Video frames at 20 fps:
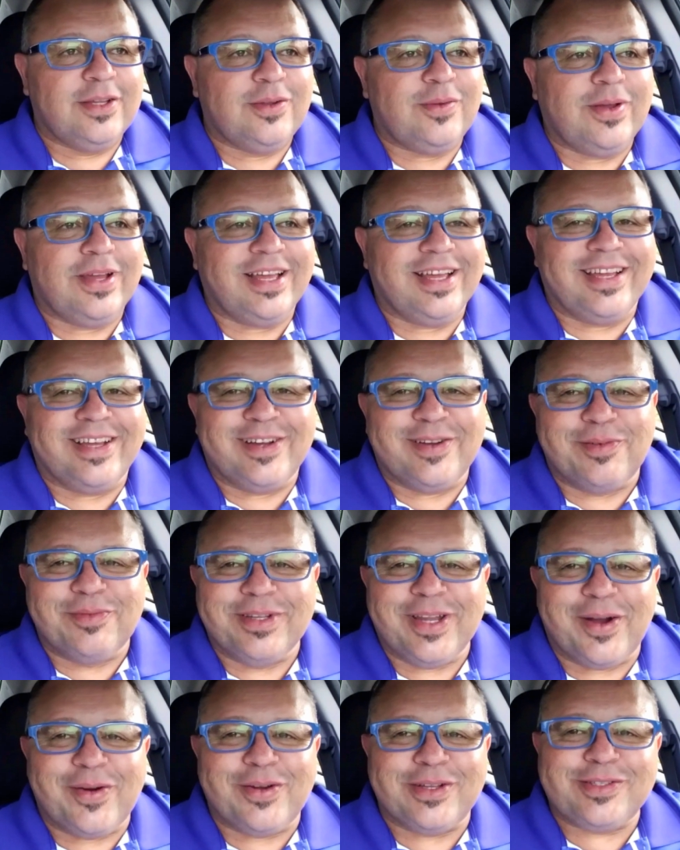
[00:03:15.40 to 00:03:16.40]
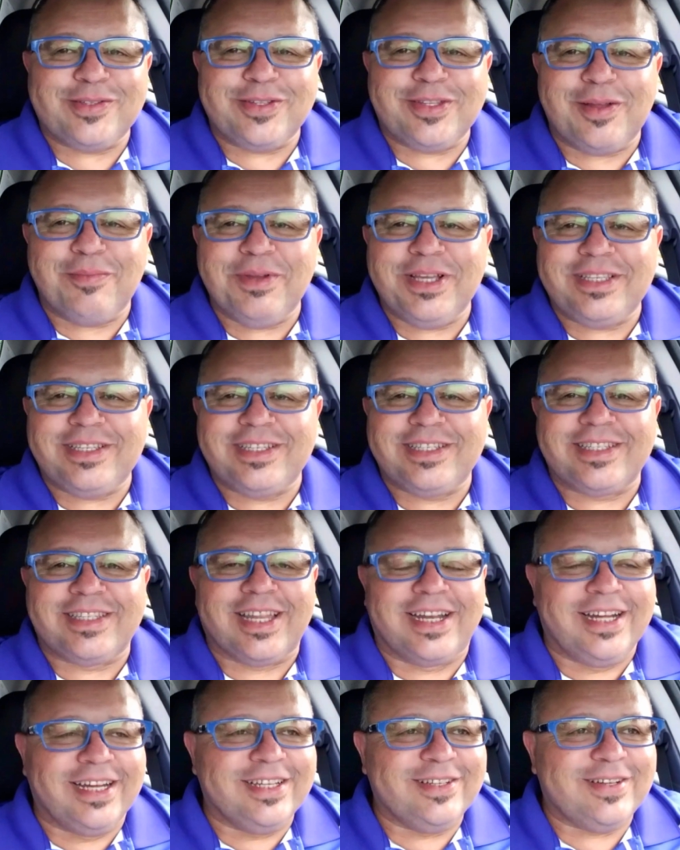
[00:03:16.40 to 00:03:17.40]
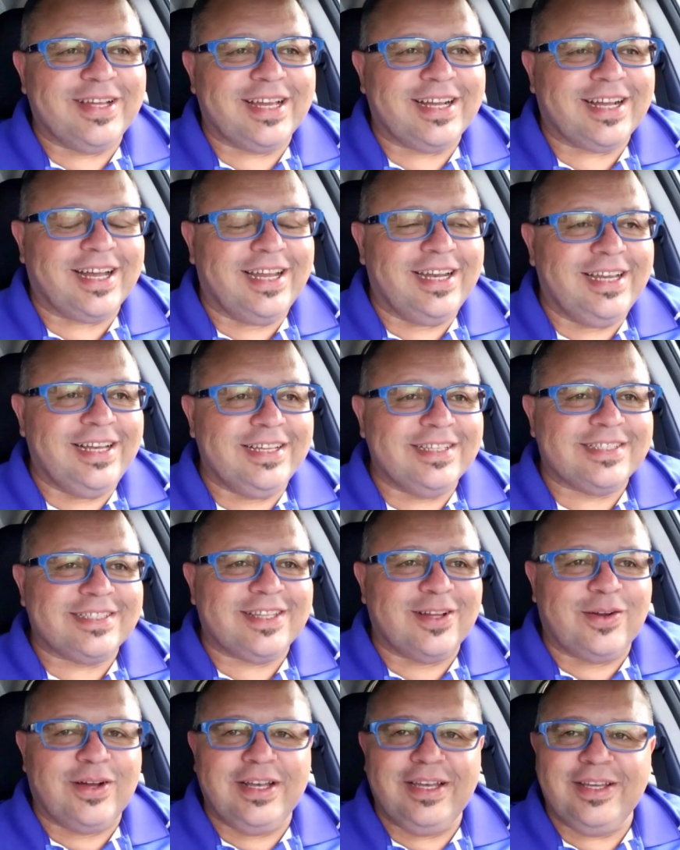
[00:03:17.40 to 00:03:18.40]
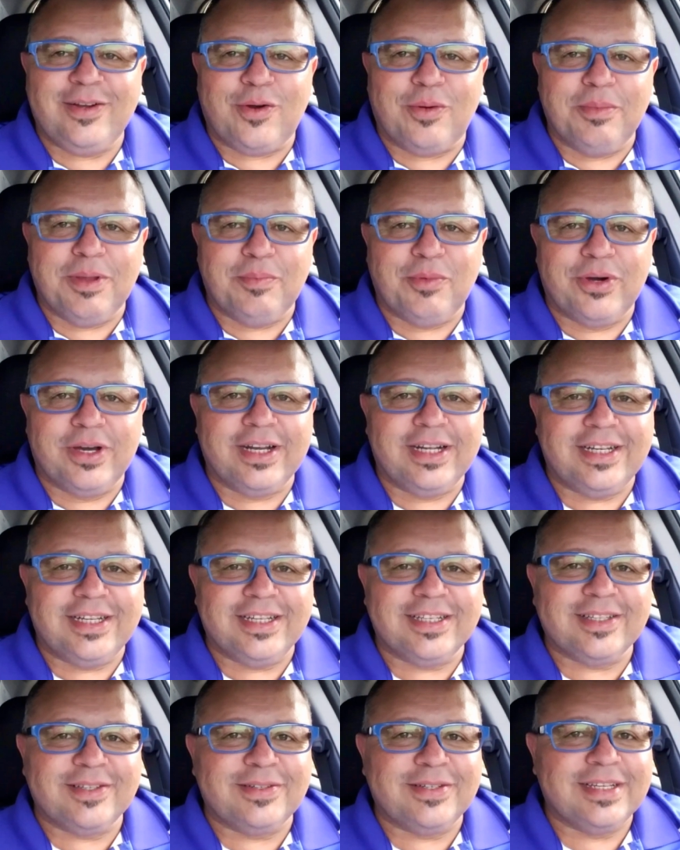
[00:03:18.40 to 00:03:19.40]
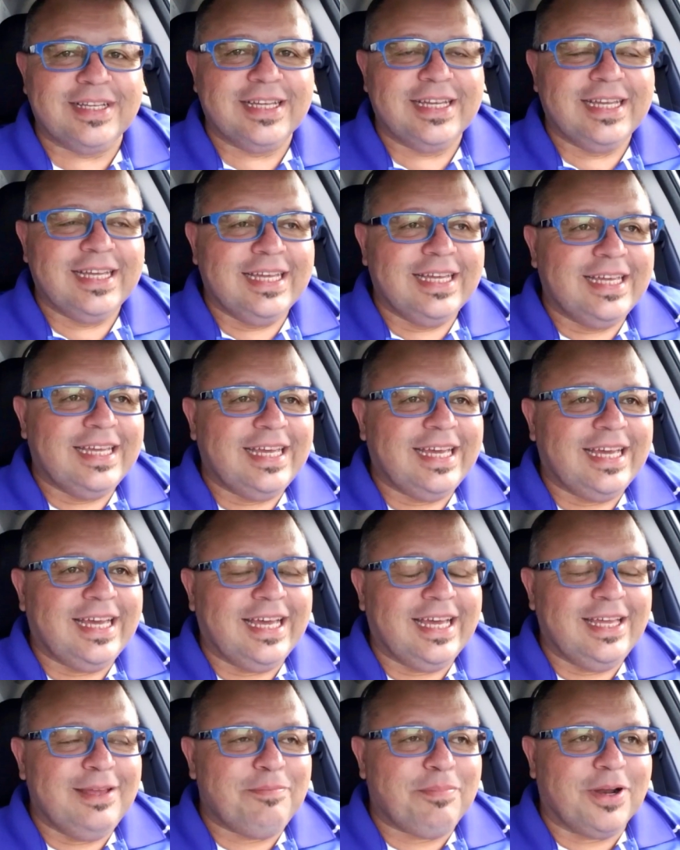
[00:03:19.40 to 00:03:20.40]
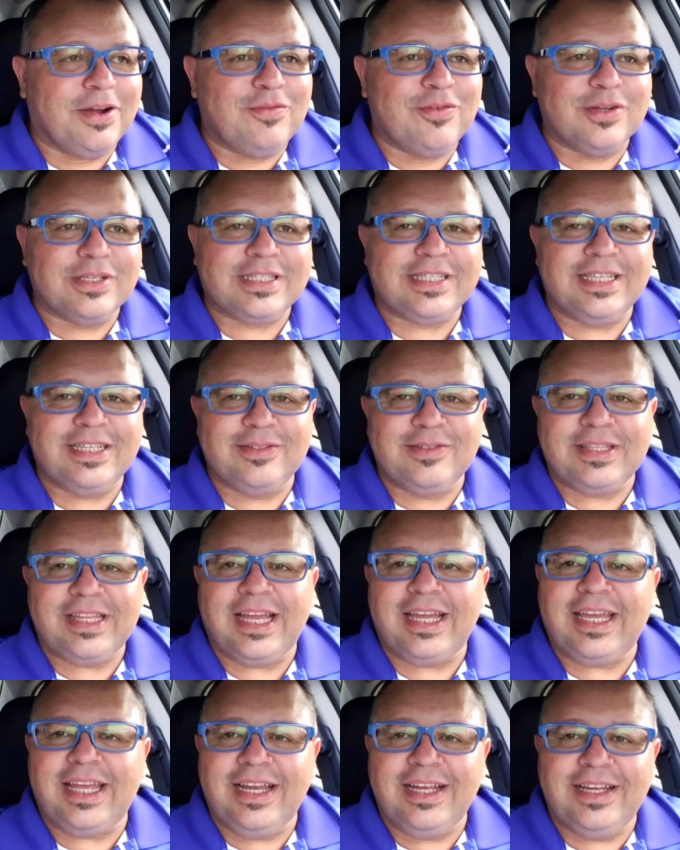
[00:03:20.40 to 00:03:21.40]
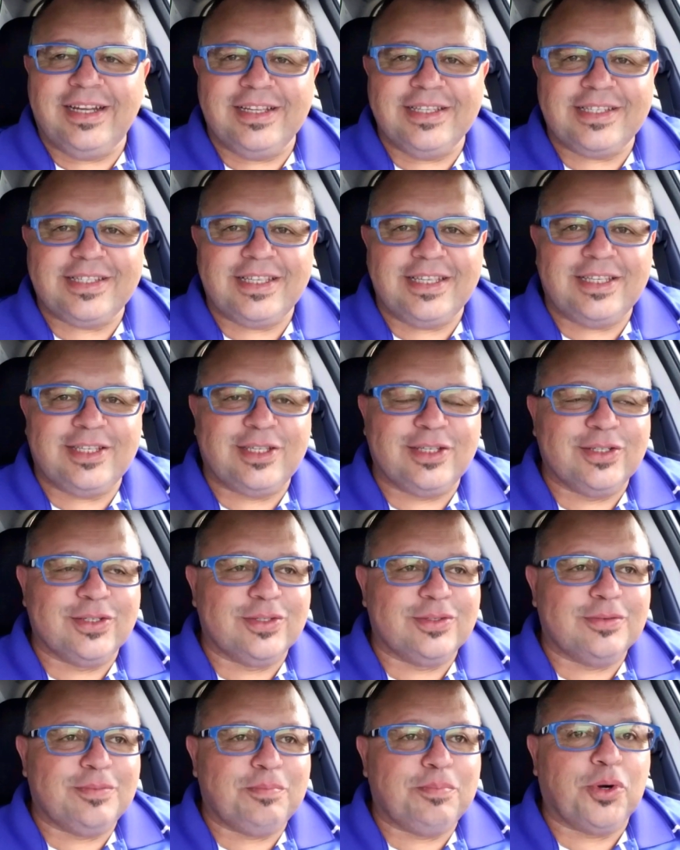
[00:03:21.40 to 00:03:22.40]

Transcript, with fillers: Não é, é um negócio totalmente estranho, né, cara? Eles estão ali comemorando é, e para você não tem aquele grande sentido.